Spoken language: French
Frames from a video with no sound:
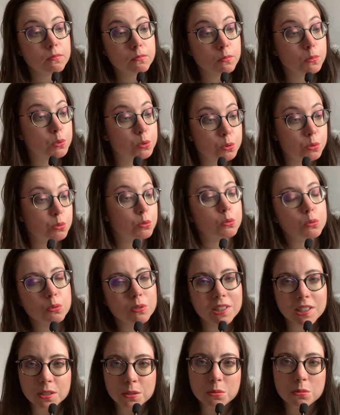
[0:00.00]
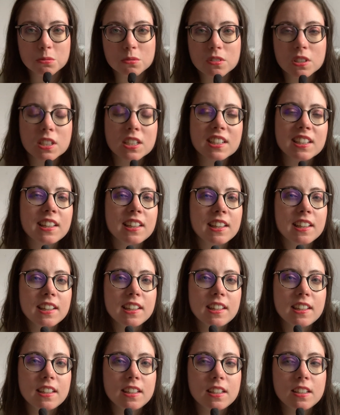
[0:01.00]
sur l'occasion
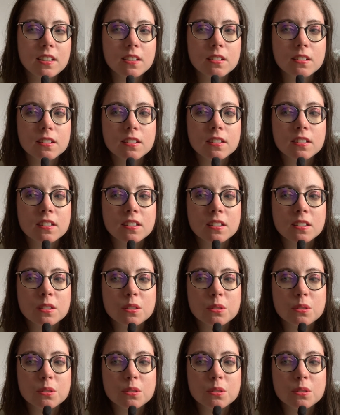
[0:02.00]
et euh,